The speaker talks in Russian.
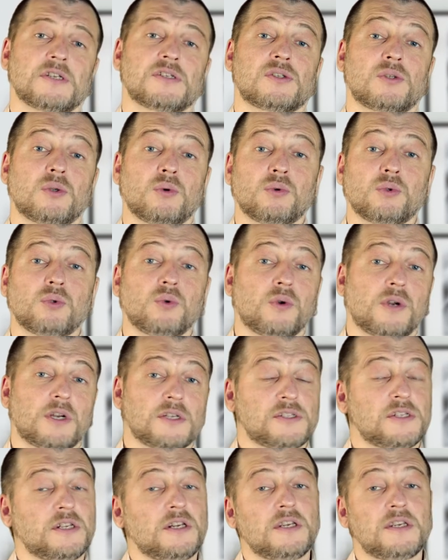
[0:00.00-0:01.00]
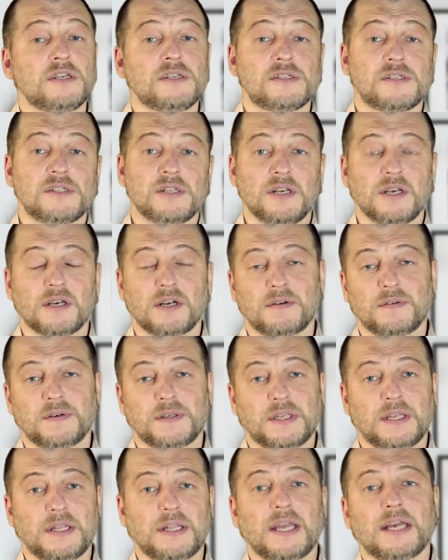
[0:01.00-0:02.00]
структура
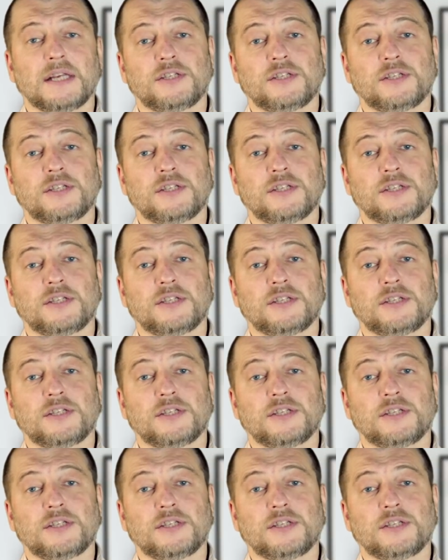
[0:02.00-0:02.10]
зарегистрирована на